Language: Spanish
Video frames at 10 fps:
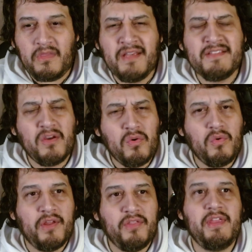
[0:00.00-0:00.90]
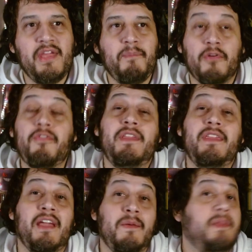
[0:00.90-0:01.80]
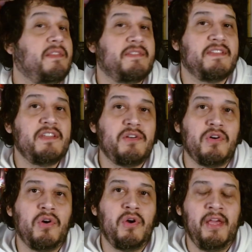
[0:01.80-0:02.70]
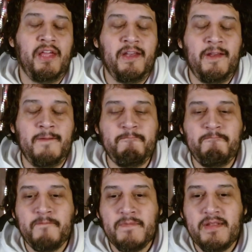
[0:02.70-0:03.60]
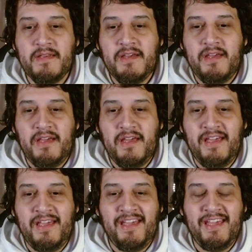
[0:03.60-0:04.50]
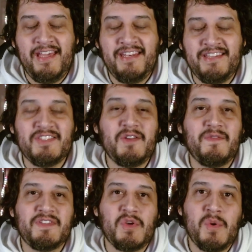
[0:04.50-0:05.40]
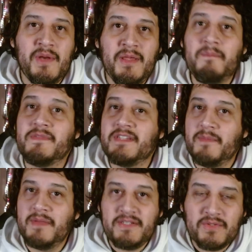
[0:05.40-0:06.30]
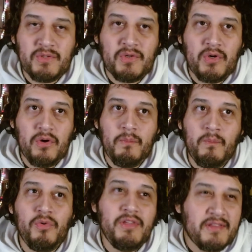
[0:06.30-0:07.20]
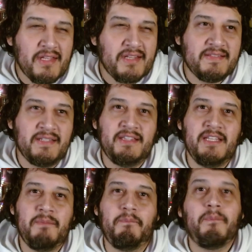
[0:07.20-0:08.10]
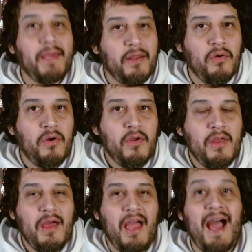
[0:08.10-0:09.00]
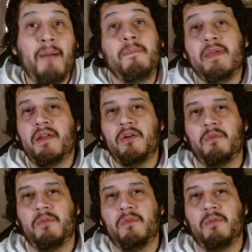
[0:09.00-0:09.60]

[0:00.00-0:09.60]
he estado jugando ya, por fin llegué a 25 en, en Season of Discovery. Se me hizo muy interesante, pero a mí en lo